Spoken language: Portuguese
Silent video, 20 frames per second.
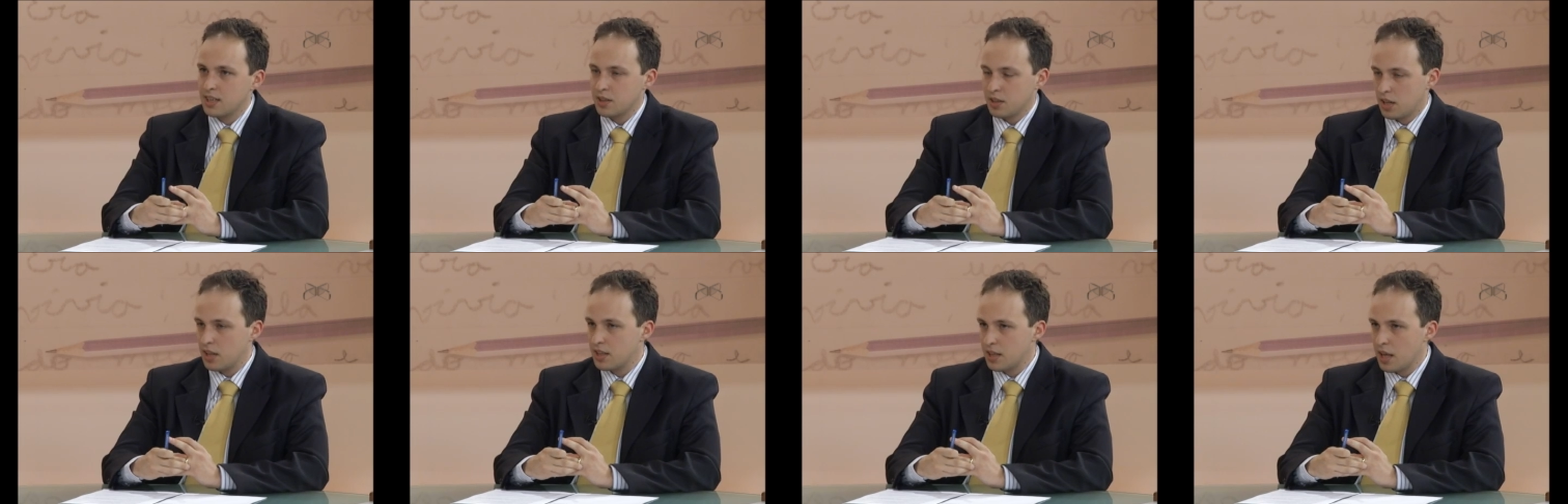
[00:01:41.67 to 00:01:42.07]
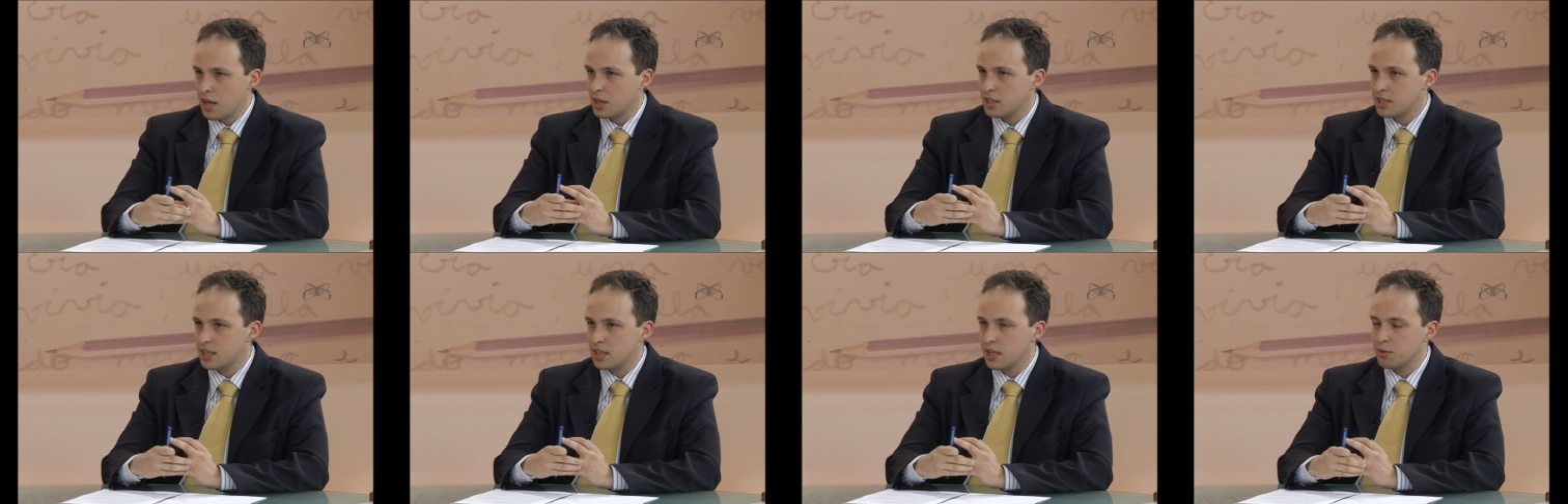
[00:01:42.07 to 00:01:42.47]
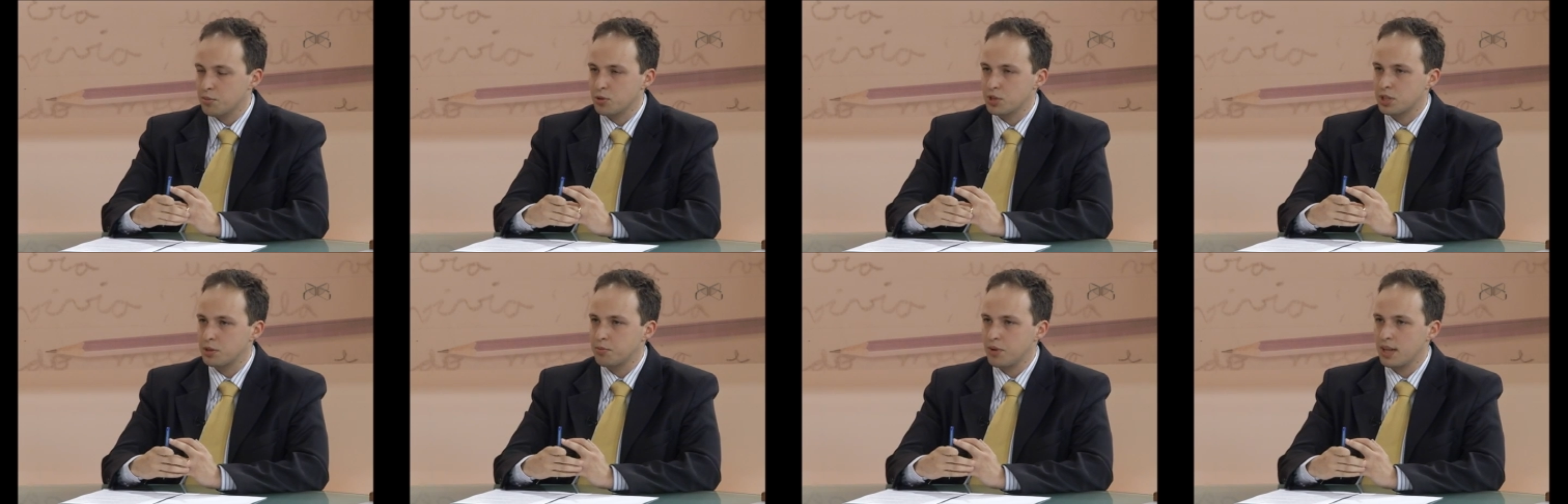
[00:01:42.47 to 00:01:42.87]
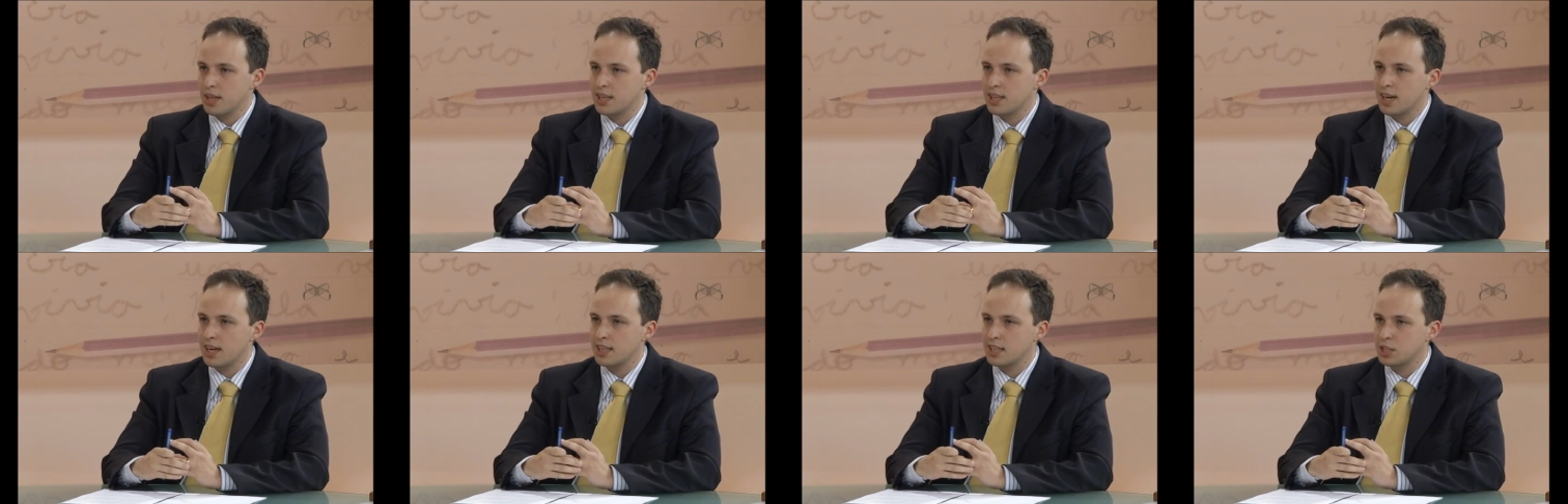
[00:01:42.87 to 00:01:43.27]
Ele tem sim a
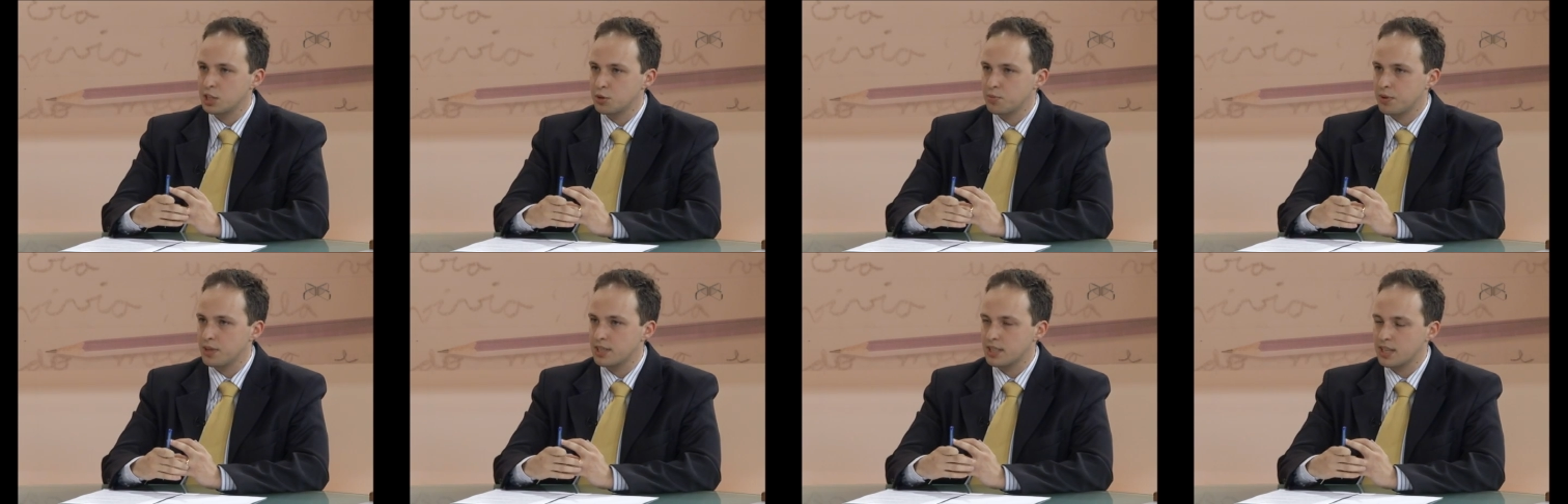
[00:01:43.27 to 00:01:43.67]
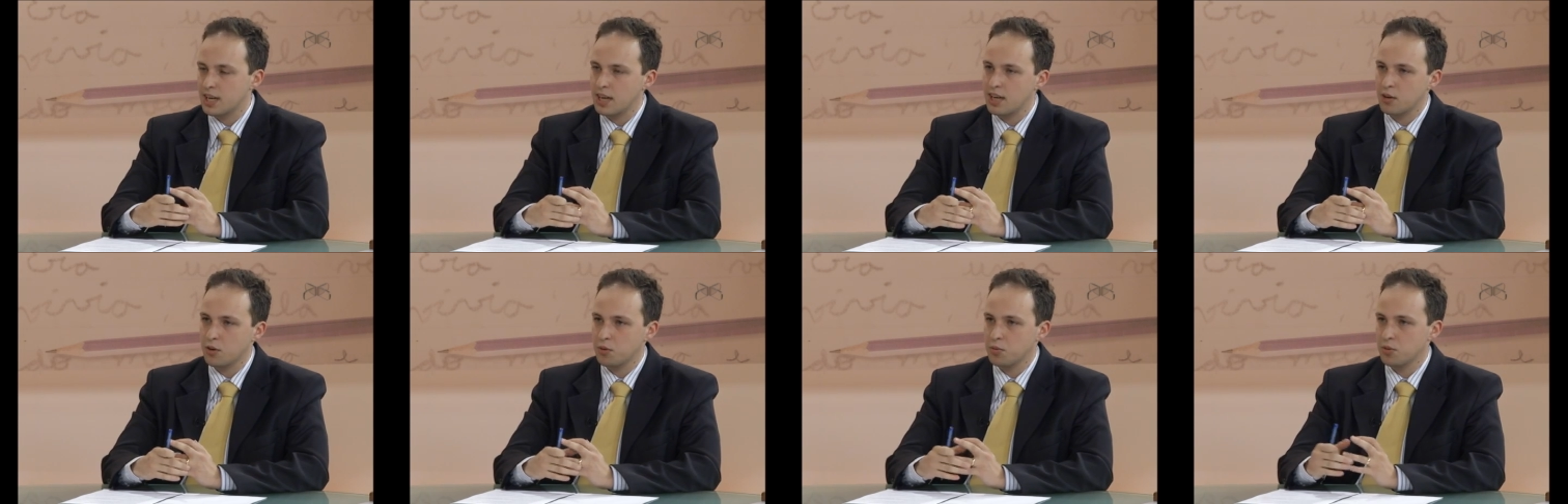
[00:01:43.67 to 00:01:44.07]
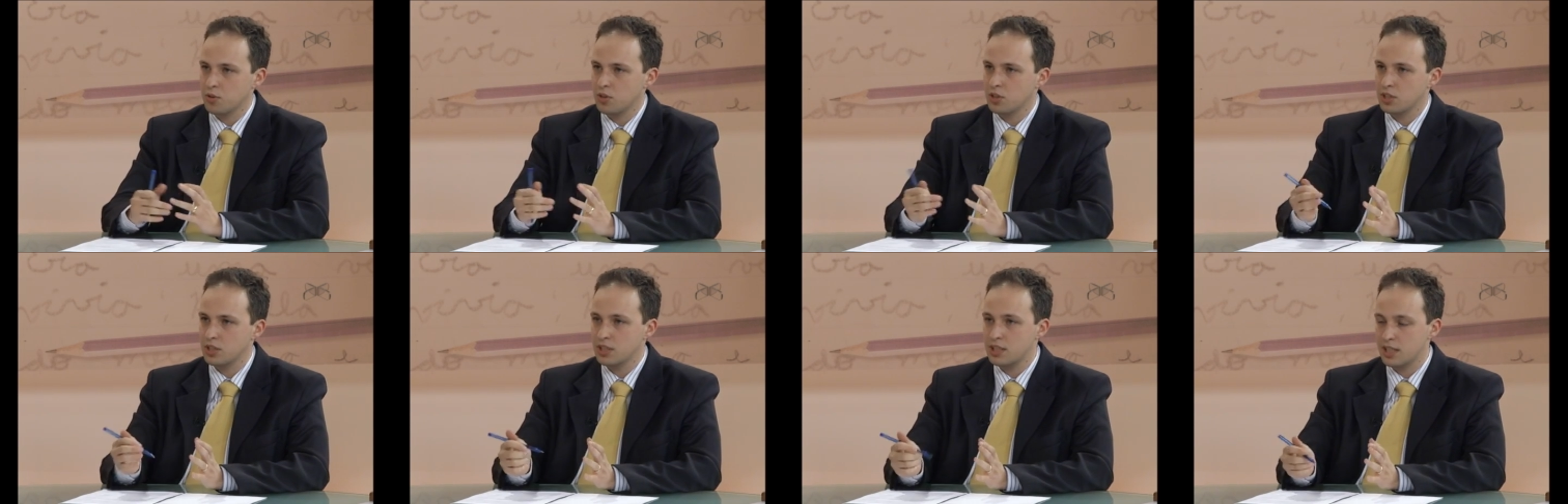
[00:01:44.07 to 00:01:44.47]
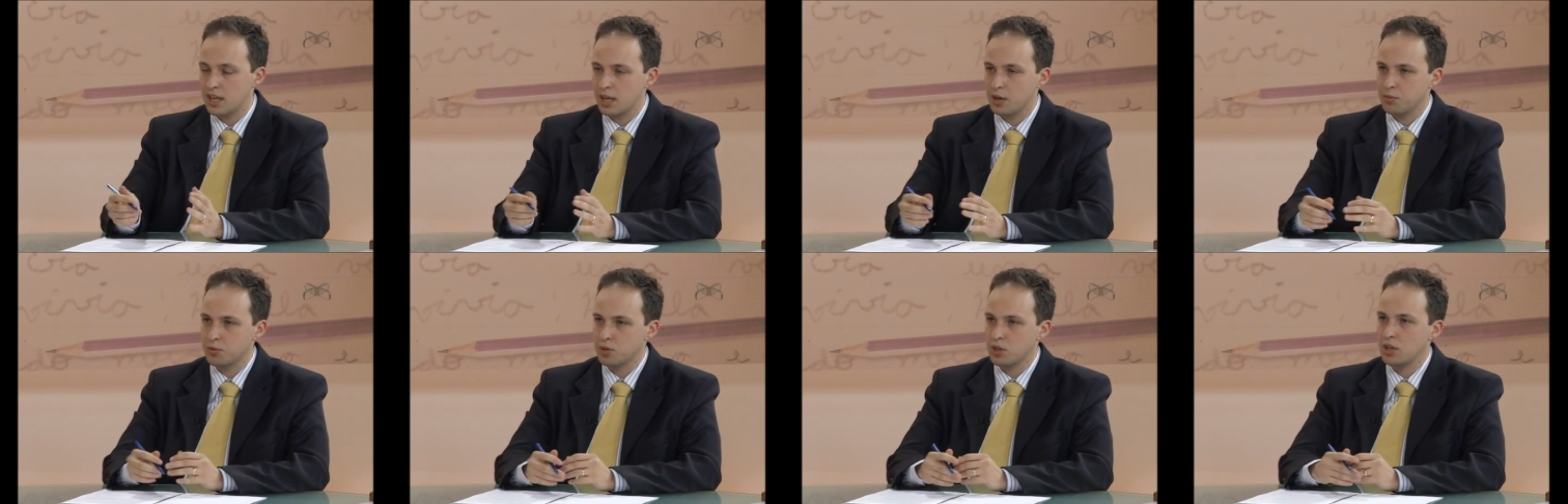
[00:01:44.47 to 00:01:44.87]
possibilidade de passar, como nós
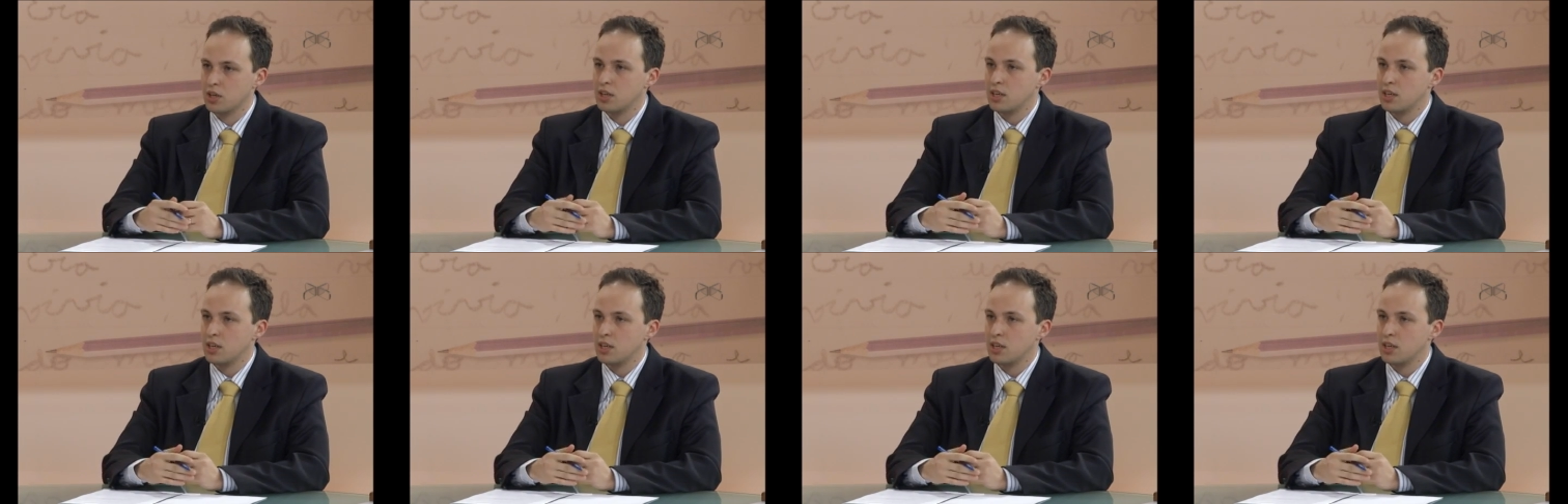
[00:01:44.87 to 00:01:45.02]
dissemos.